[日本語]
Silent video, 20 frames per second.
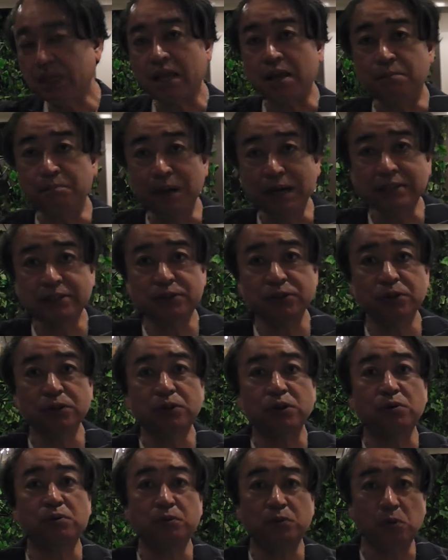まっすぐ
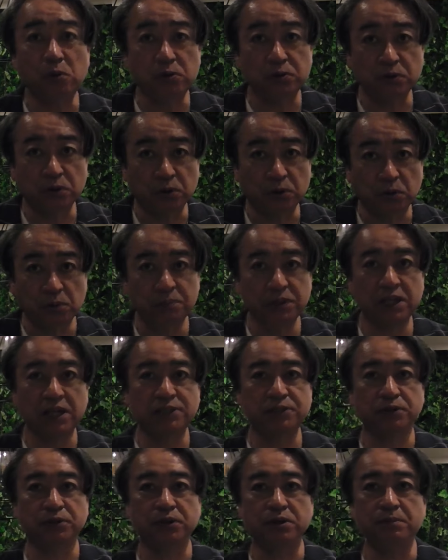とフォークの
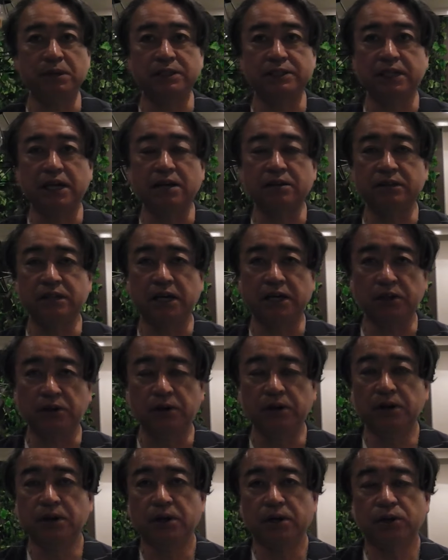コンビネーションというイメージがあるんだけ
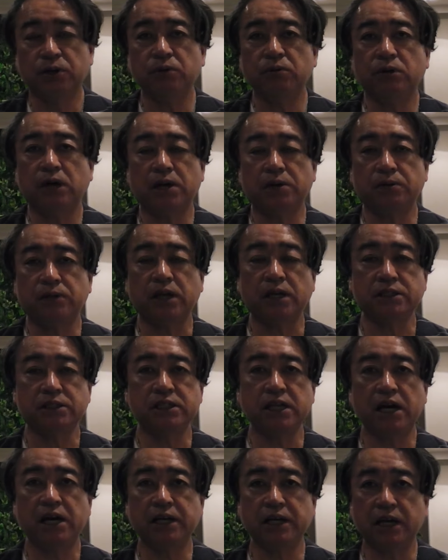ど今日はあの立
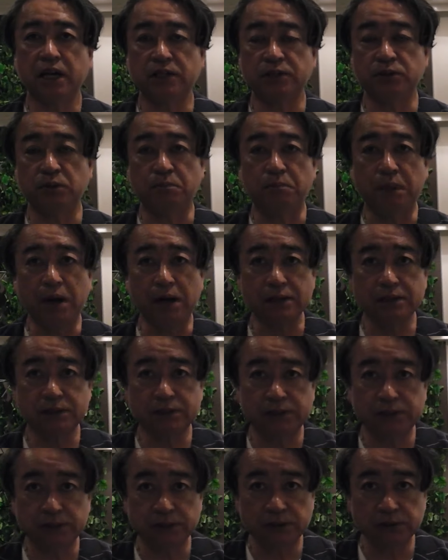ち上がりからそのまっ
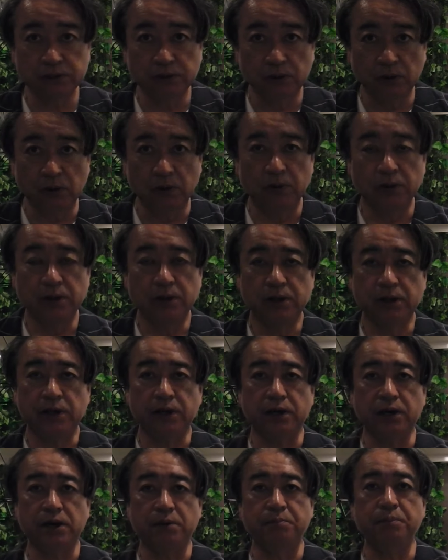すぐを、
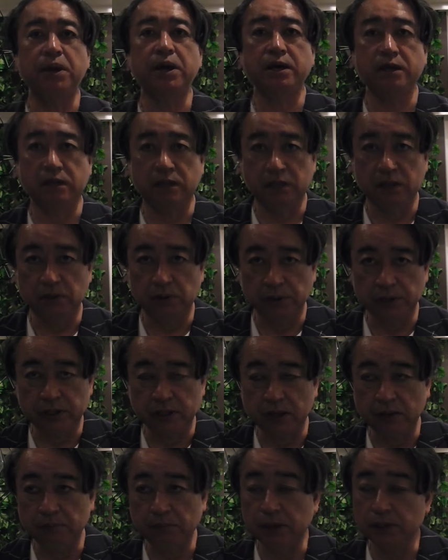えー、メインに置い
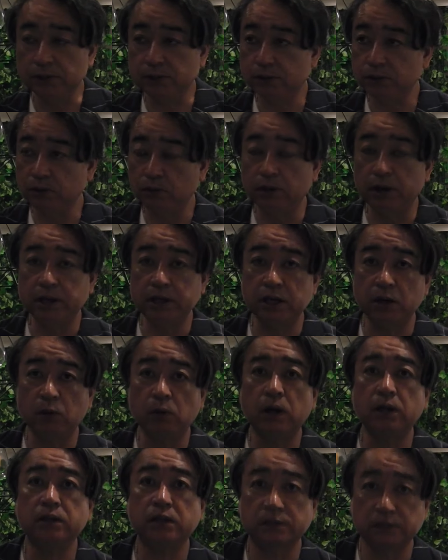てまっすぐの割合多
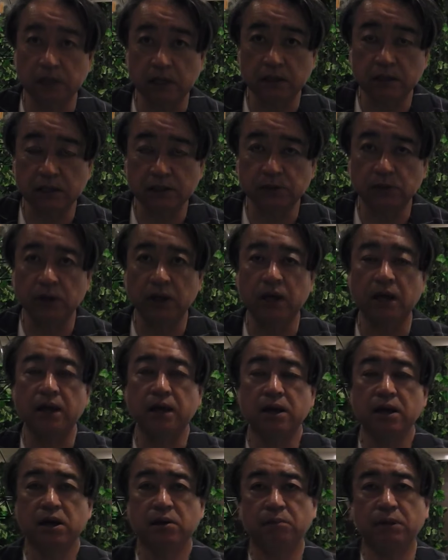かったですねでそれが、
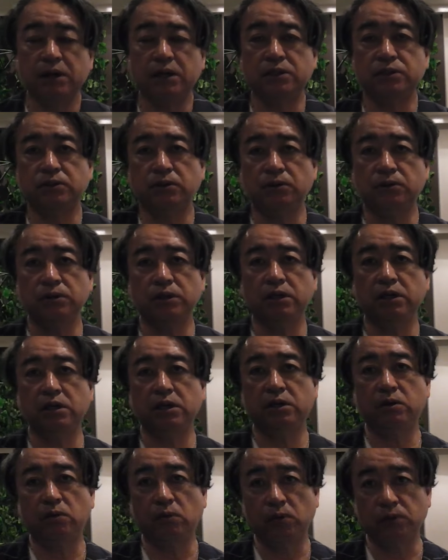まあ、非常に
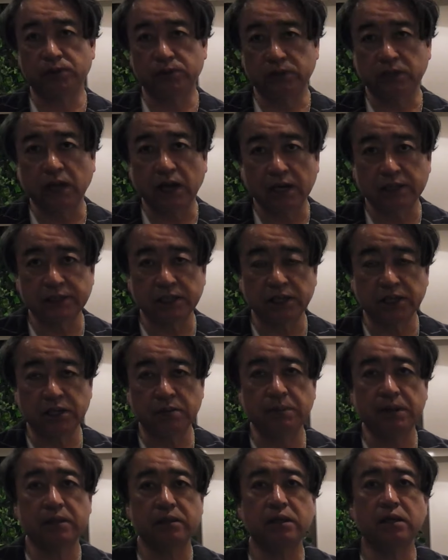いいコース高さに
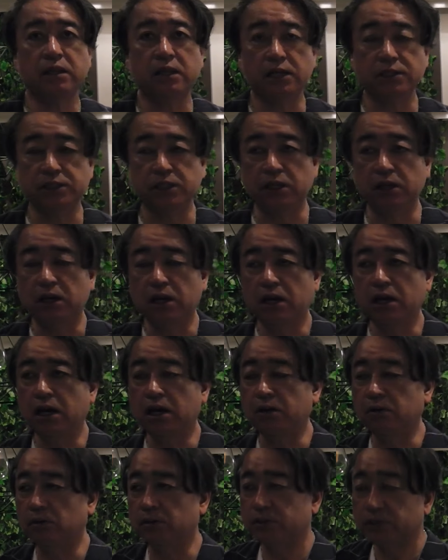決まっていたし
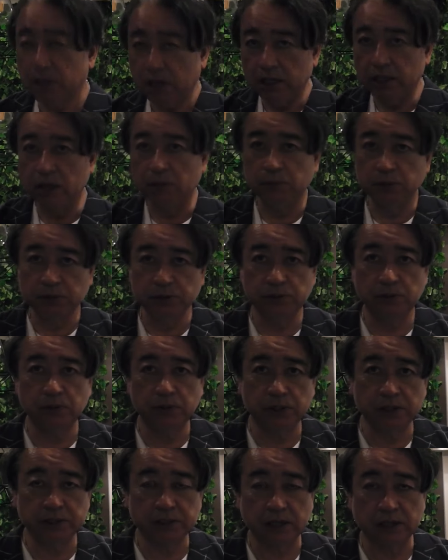あのスライダーも有
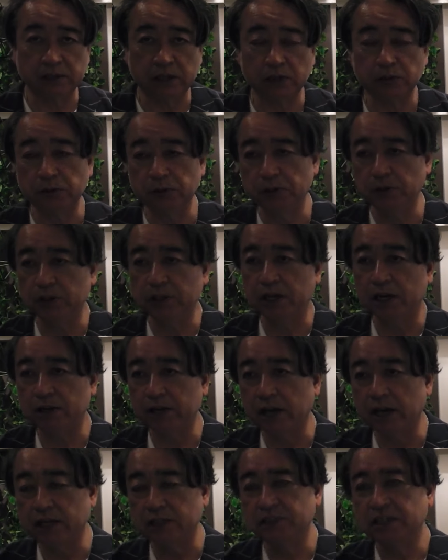効でしたで時急に投げる
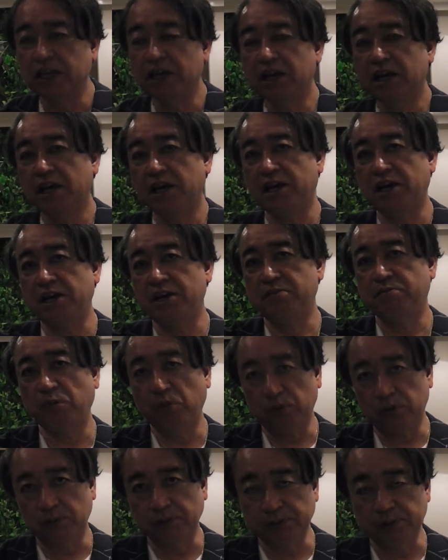やはり、えー、
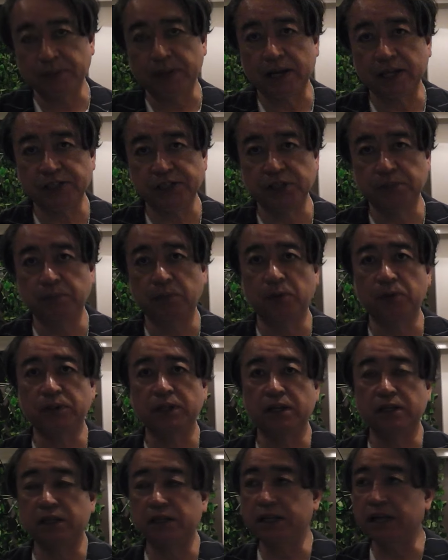フォークも素晴らしいボール
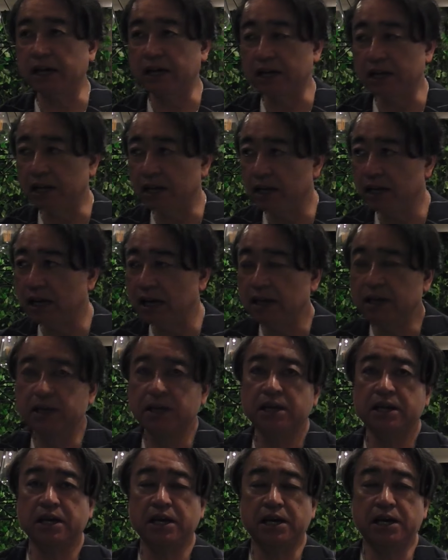なんでなかなか、
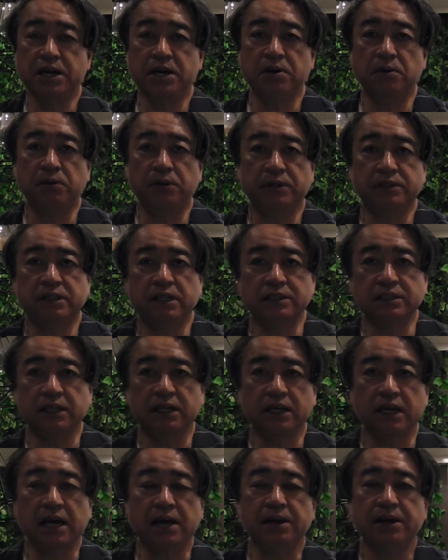えー、オリックス打
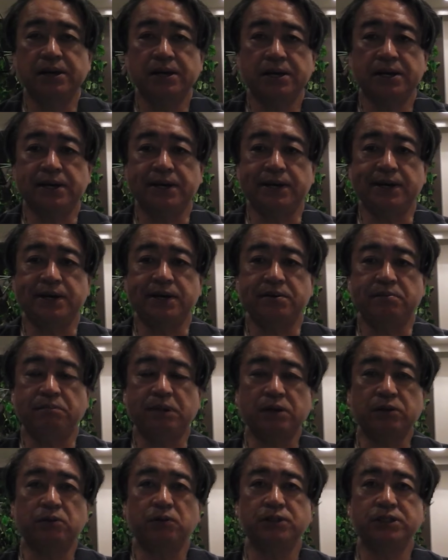線が、え
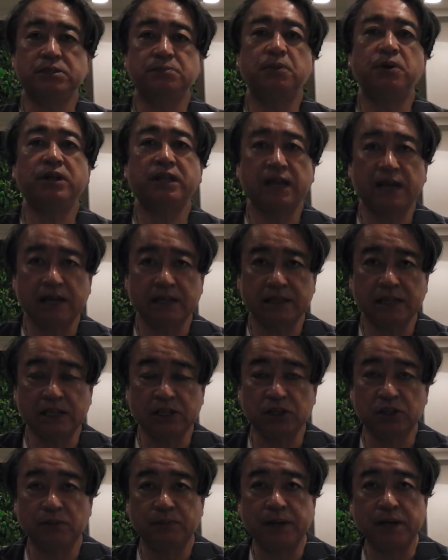的を絞れなかったっ
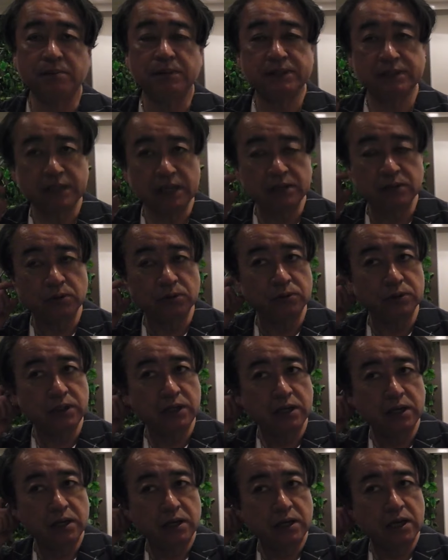ていうのもありますね特
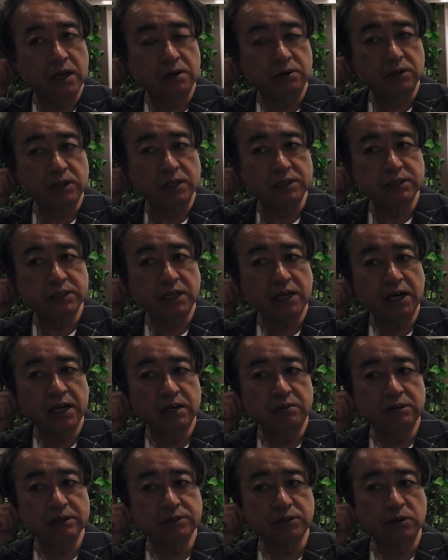にあの立ち上が
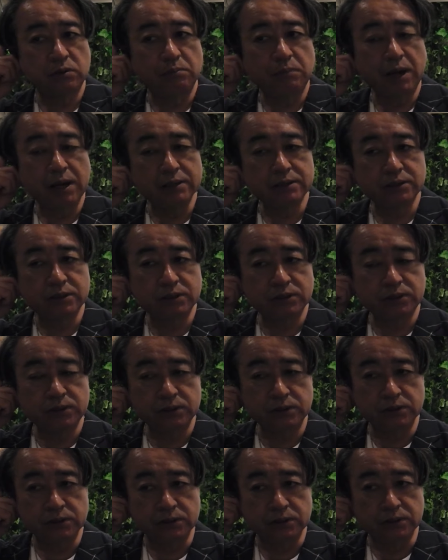りはそのまっす
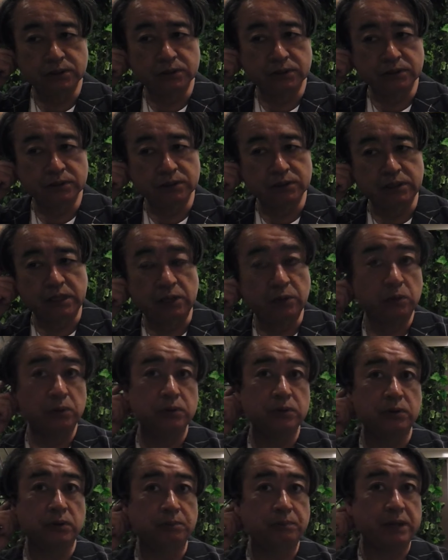ぐでど
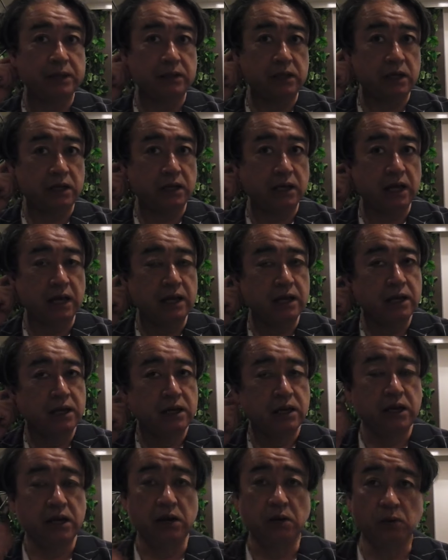んどんバッテリーが、
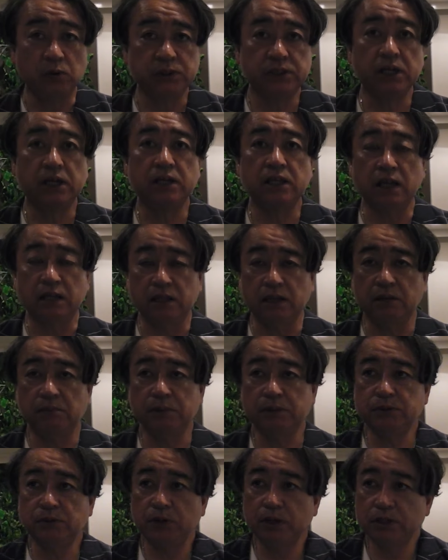え押してきたんで、
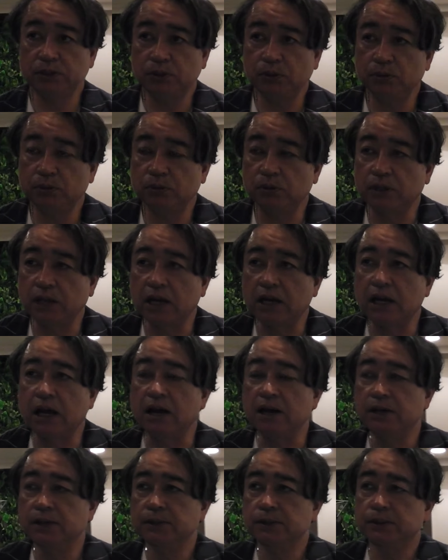まあ、それにちょっとなん
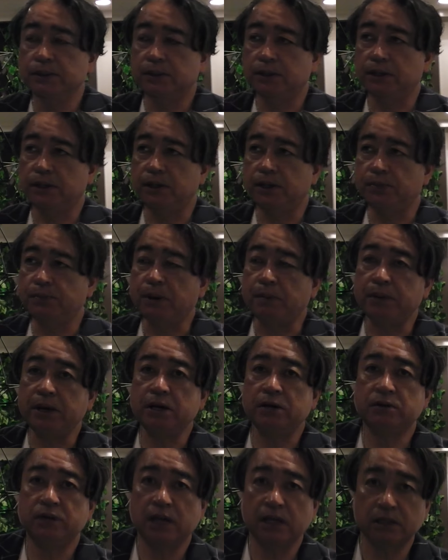か、えまあ、面
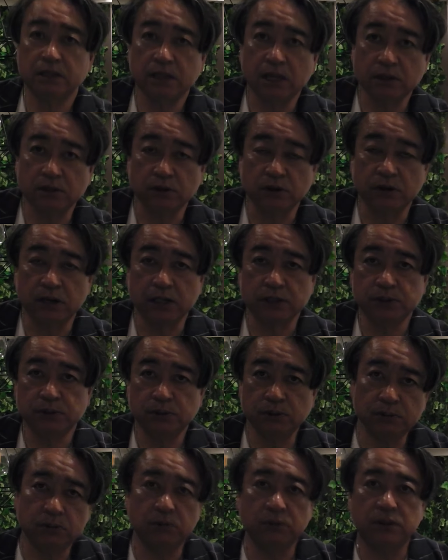食らったというか
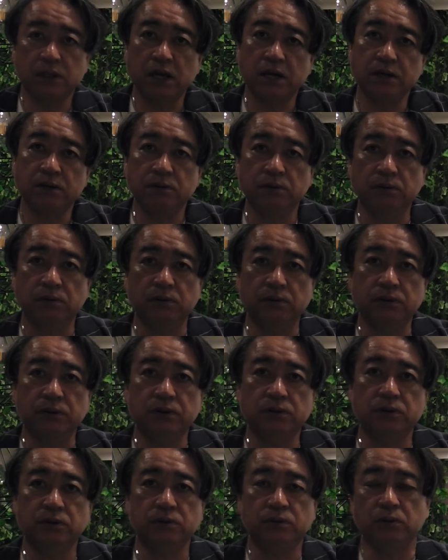ちょっと対
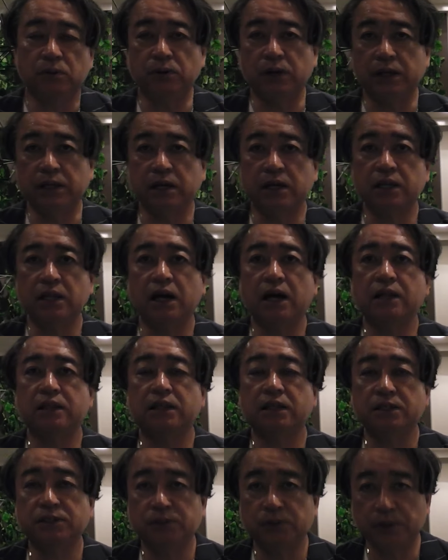応っていうところことができなかっ
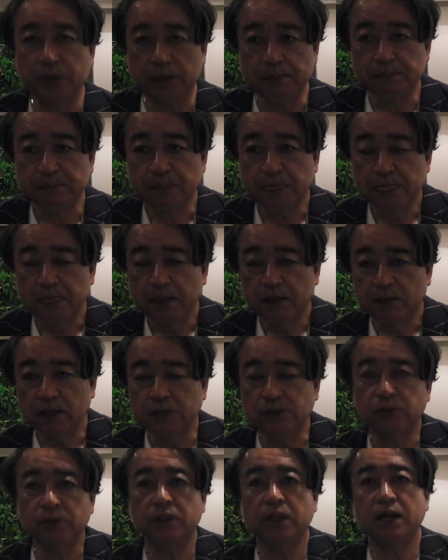たですよね。
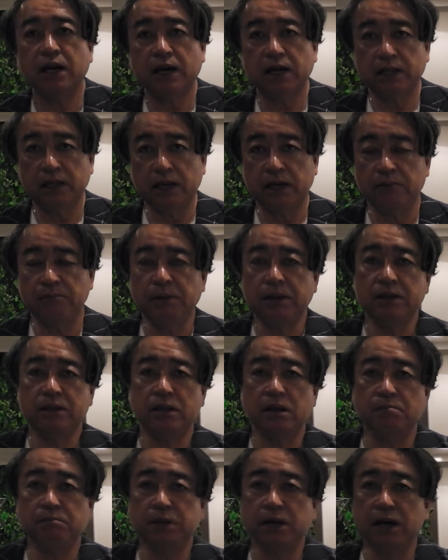でそんな中で、まあ、1
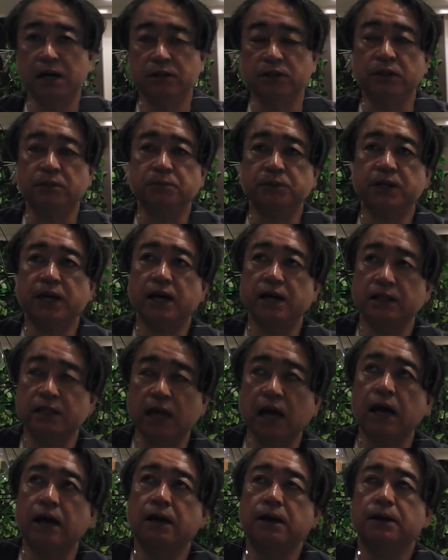点ビハインドで迎え
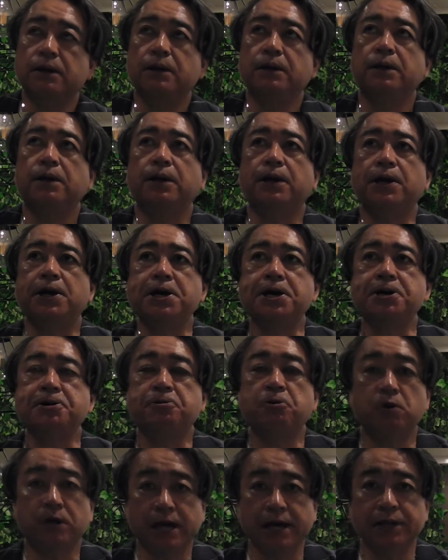た、えー、
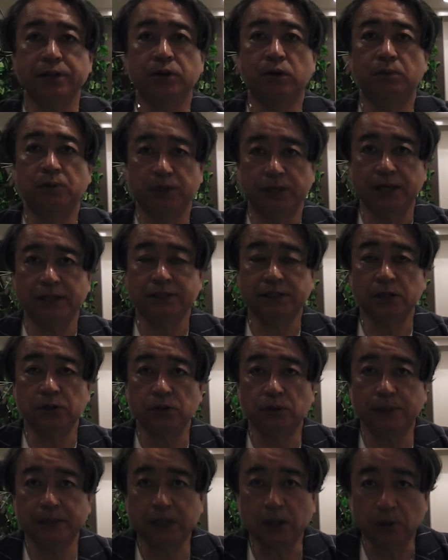5回の表先
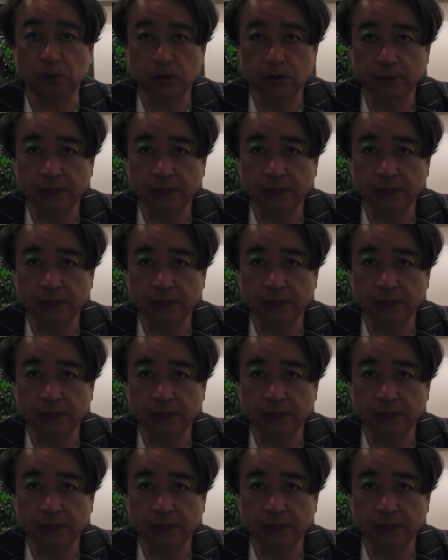頭バッター6